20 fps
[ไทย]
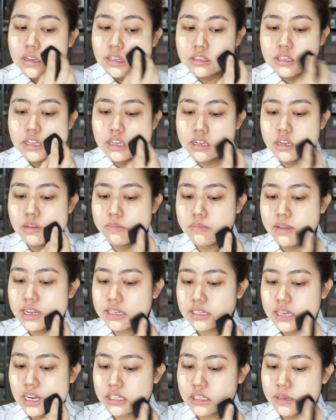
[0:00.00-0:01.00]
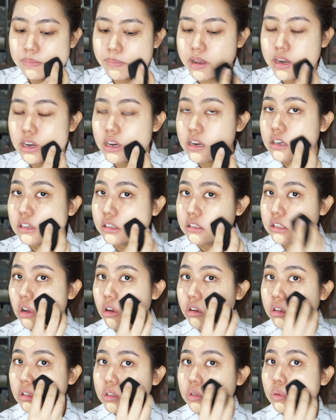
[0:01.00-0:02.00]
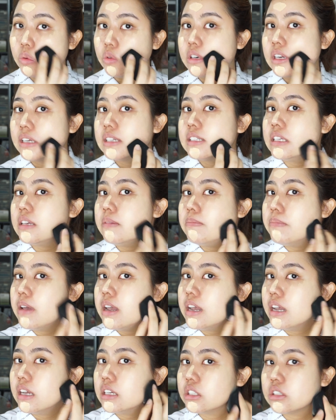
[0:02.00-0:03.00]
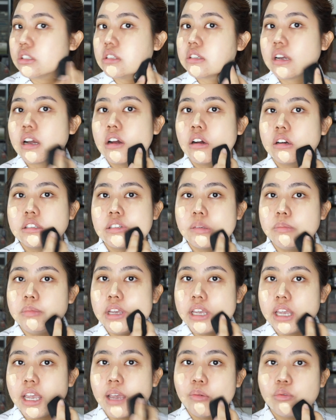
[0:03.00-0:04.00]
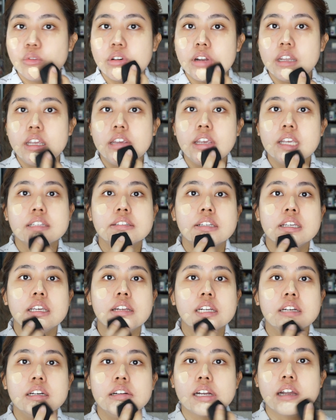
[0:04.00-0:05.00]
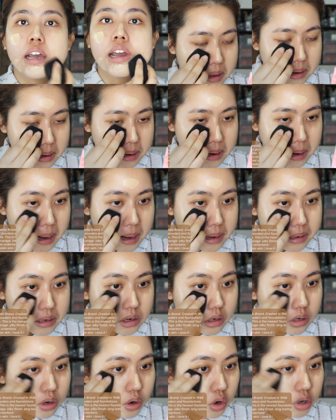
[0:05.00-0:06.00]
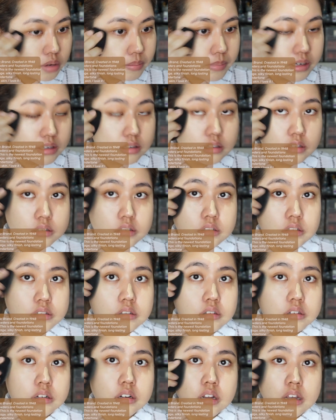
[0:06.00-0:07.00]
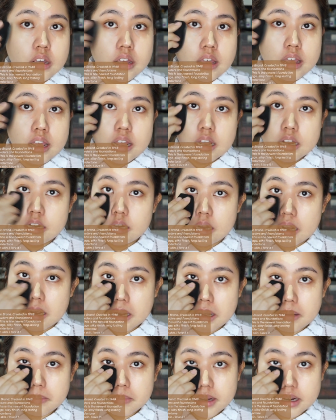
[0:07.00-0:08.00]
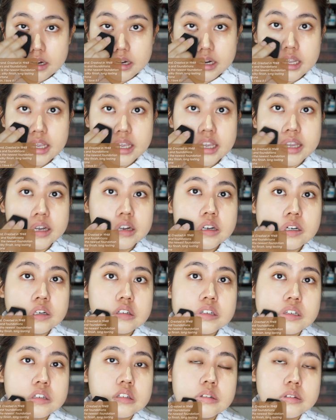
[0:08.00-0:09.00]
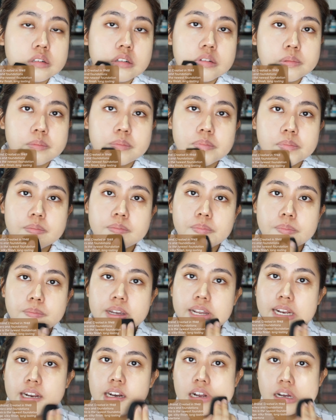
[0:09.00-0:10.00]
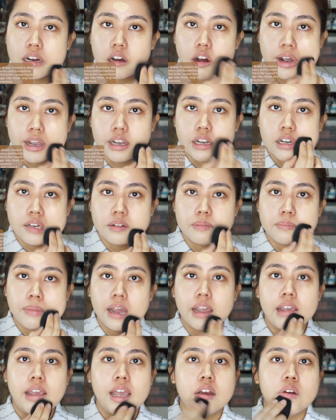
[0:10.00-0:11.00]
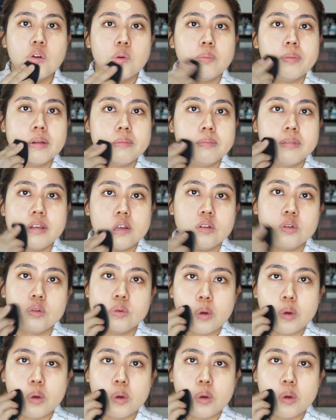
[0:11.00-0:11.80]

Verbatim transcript: สีที่เมย์ใช้จะเป็น 120 นะ สีเบจเขาก็จะมีเข้มกว่านี้อีกสีหนึ่งนะเนี่ยอันเดอร์โทนมันเหลืองกำลังดีคือ ไม่ได้เหลืองอ่อยเกินไปอ่ะดูเป็นผิว